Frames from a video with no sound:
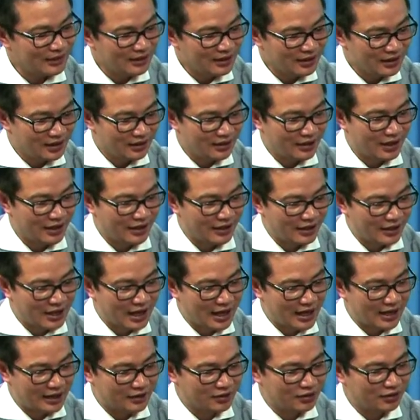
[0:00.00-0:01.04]
rồi
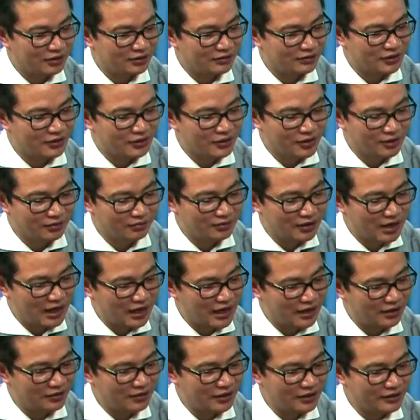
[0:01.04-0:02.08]
à, cô Thị Dung
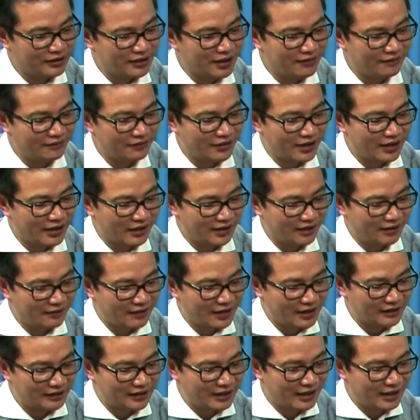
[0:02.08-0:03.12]
à, nói tiếp về
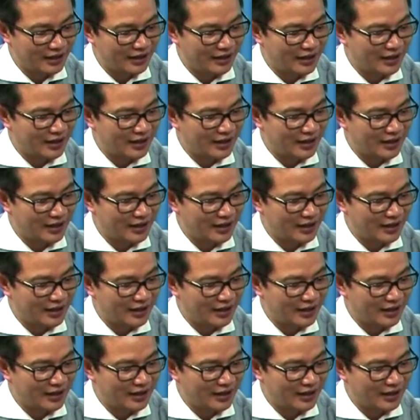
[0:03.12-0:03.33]
vấn đề